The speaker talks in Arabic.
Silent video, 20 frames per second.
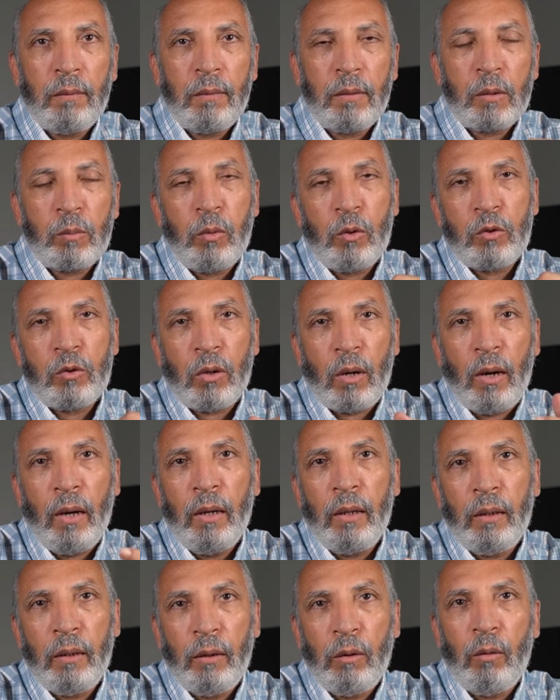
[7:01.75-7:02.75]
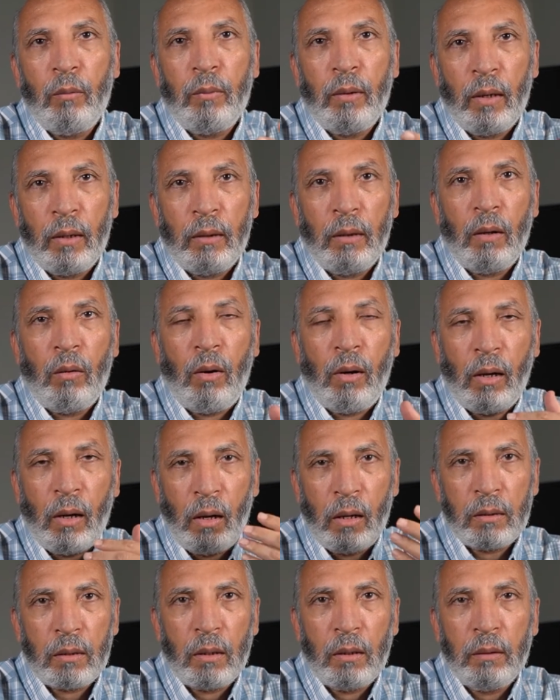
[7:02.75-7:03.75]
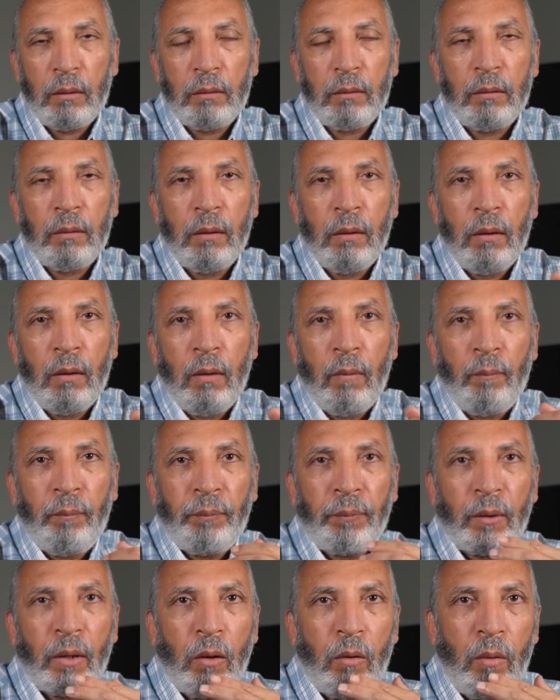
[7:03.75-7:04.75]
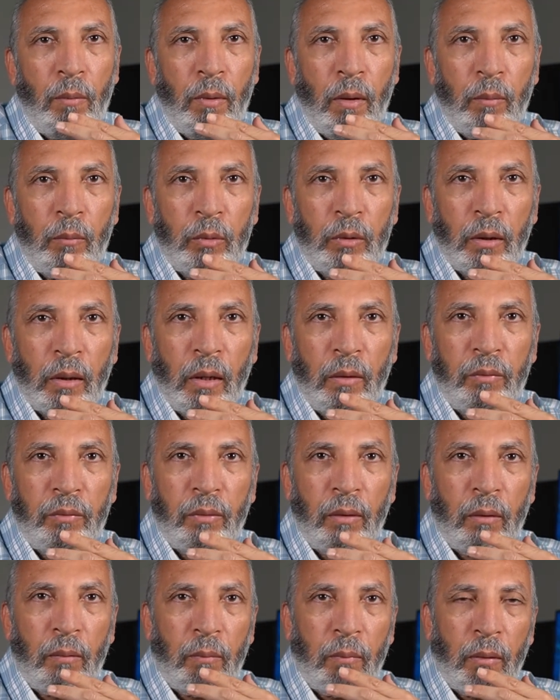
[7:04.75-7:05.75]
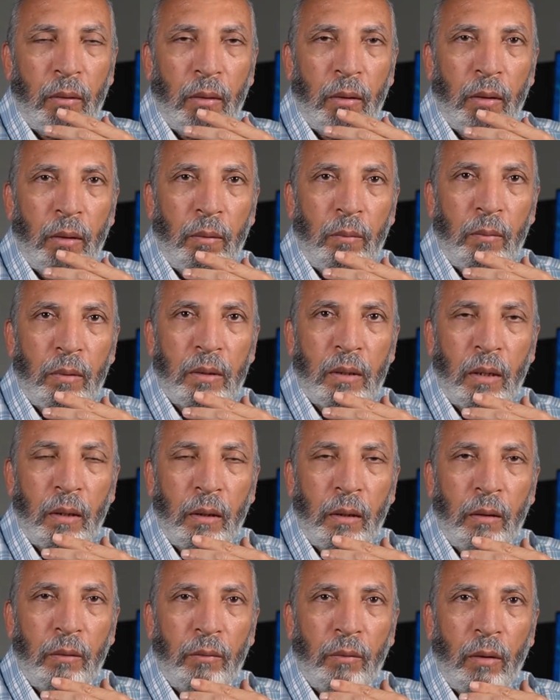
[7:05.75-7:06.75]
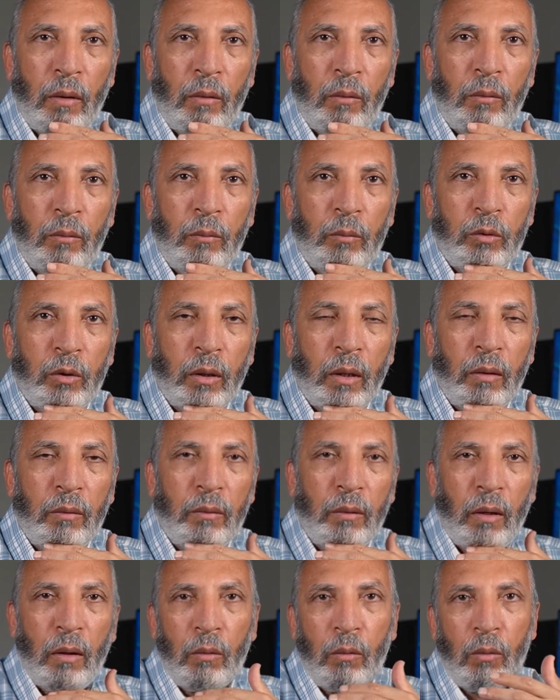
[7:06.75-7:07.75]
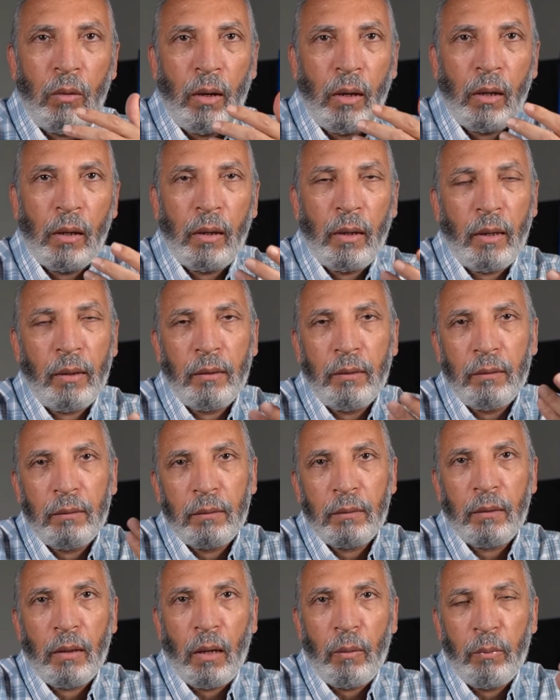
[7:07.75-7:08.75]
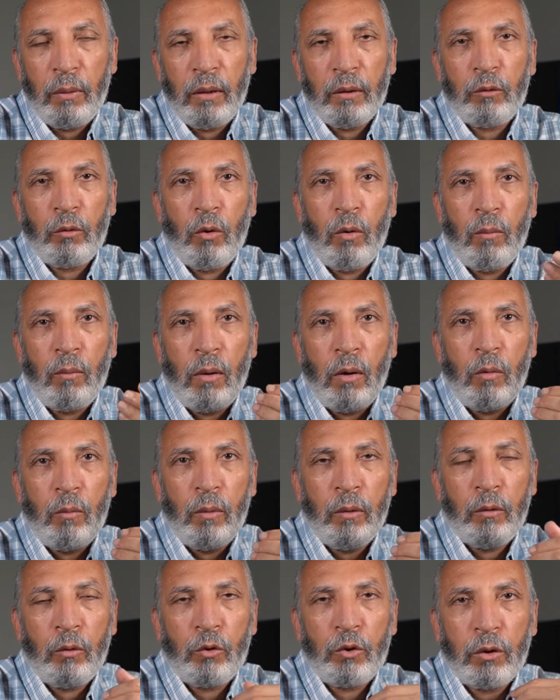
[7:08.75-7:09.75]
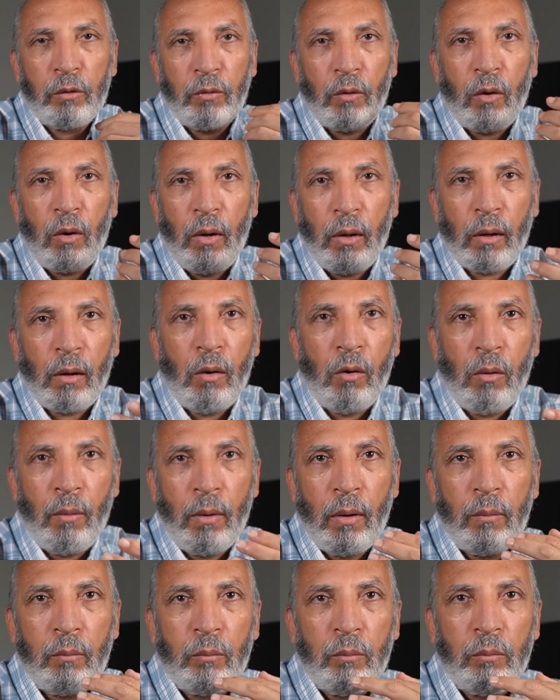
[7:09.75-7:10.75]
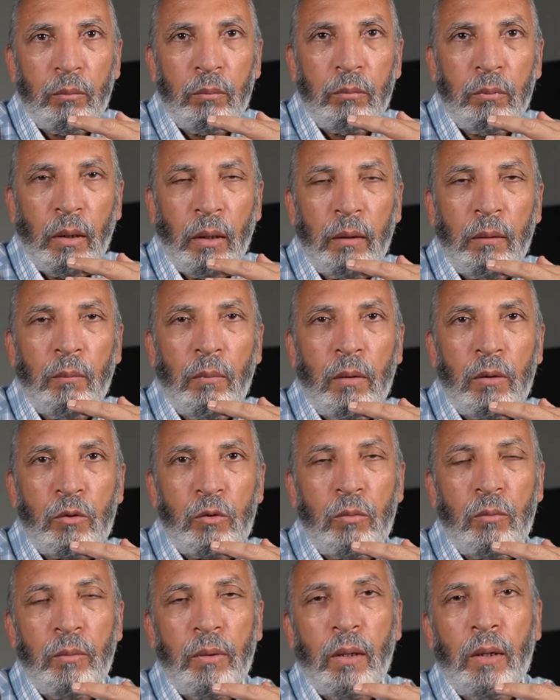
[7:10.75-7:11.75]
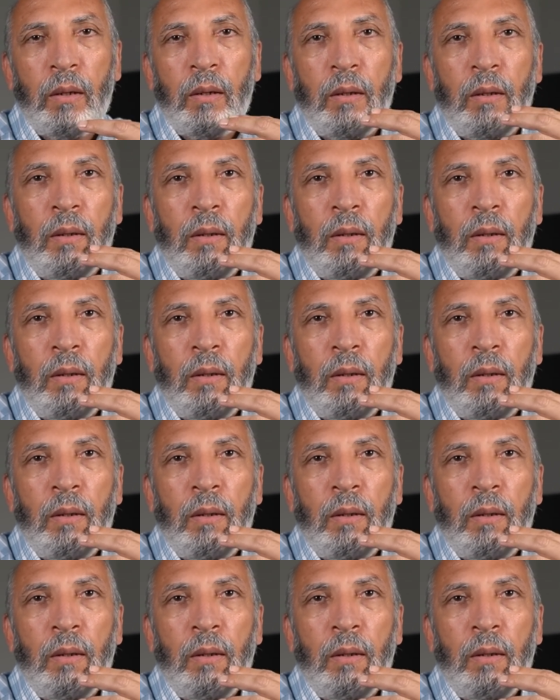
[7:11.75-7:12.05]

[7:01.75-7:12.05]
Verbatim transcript: سبونسر آه، عائل ليهم يعني لو حاجه حصلت هو بيبقى متكفل بالمصاريف او متكفل لو حاجه يعني كعبلتهم او ما قدروش يدفعوا حاجه هو بيبقى يعني ملزوم بيها